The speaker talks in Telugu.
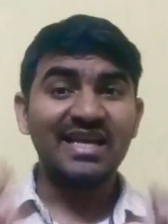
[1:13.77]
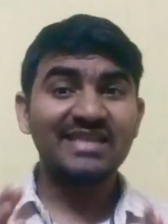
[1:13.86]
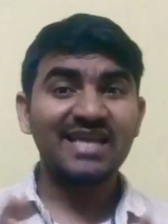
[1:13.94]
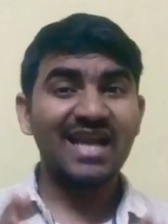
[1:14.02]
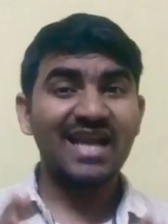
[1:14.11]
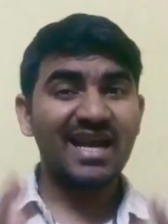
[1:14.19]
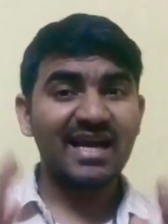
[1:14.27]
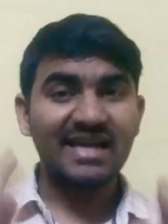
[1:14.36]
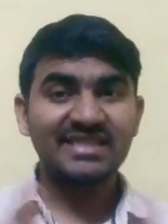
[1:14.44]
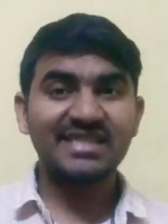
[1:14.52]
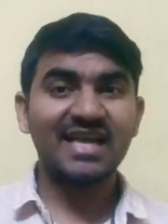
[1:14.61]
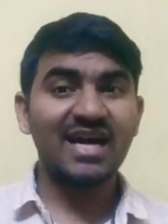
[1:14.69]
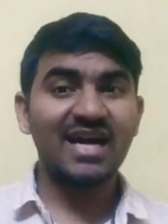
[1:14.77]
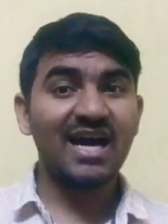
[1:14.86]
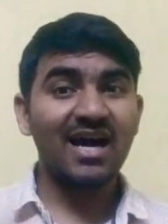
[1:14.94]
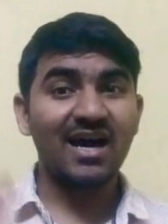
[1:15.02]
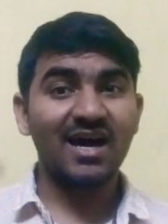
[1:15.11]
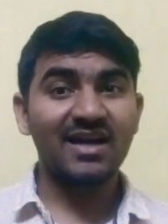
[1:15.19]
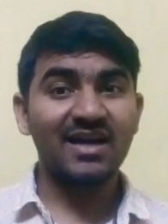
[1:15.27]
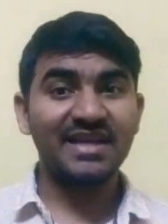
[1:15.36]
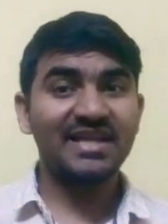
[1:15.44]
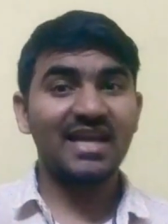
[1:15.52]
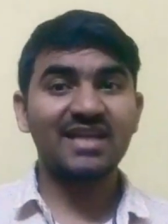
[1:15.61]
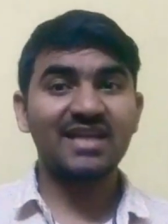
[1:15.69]
ఈసారైనా ఖచ్చితంగా ఆ
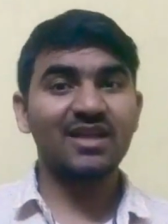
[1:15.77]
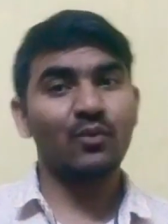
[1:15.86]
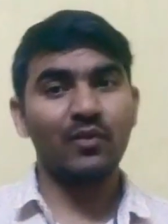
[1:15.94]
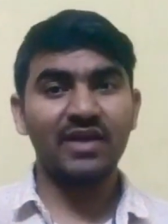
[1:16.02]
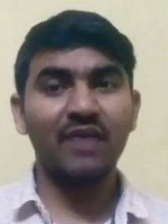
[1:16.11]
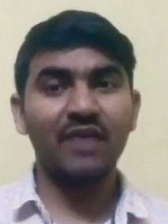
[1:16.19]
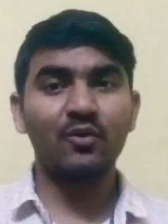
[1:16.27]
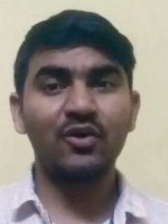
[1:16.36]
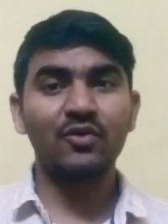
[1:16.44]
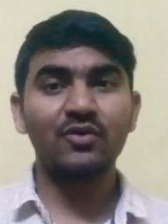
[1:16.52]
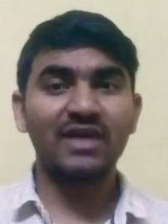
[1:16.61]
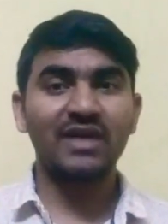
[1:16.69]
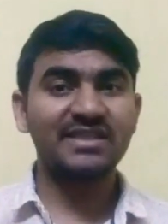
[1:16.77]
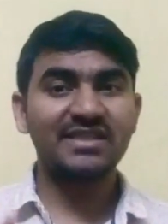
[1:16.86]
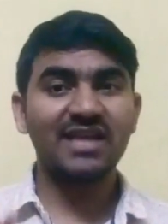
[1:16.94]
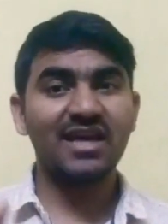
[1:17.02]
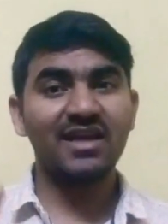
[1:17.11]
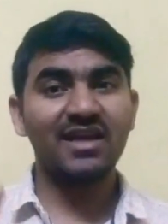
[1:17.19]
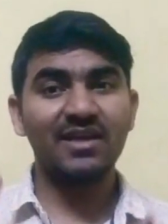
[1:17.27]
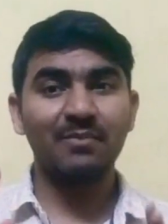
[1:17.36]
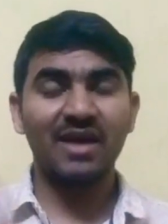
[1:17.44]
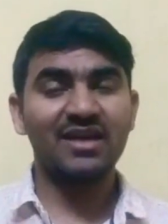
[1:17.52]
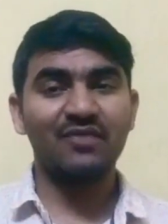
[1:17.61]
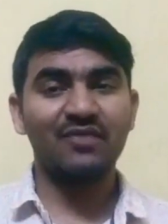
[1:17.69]
ఇండియన్ అతను వినే ఉంటాడు ఖచ్చితంగా ఈ
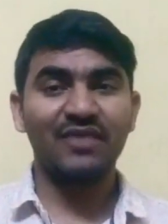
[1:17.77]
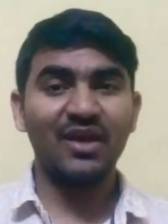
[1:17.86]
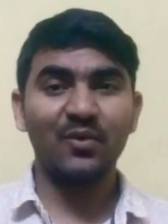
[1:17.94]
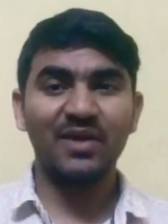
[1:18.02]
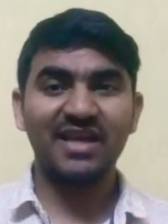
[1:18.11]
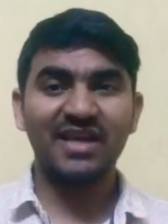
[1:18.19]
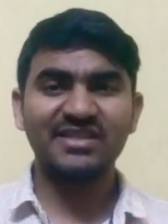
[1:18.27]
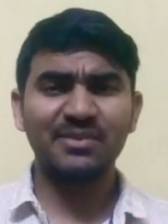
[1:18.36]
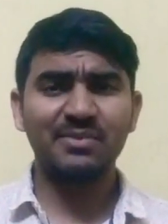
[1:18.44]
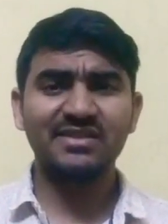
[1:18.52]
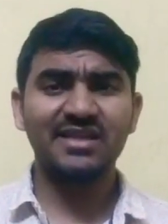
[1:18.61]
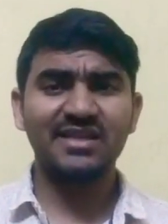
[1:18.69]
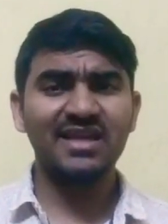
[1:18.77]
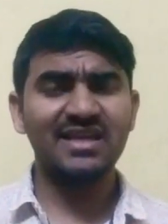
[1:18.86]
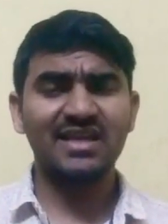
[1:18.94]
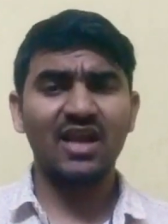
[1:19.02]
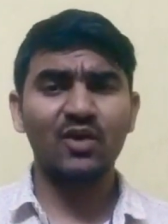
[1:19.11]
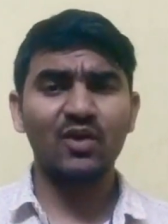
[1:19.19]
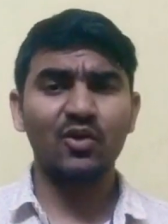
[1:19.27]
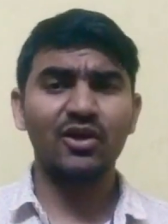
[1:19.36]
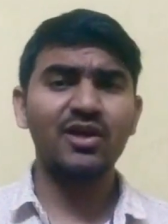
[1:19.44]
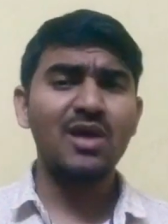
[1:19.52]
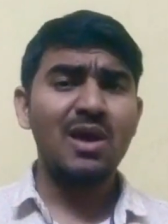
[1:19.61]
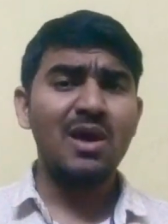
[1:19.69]
మాటలు వినే ఉంటాడని చెప్పేసి ఇతను అనుకొని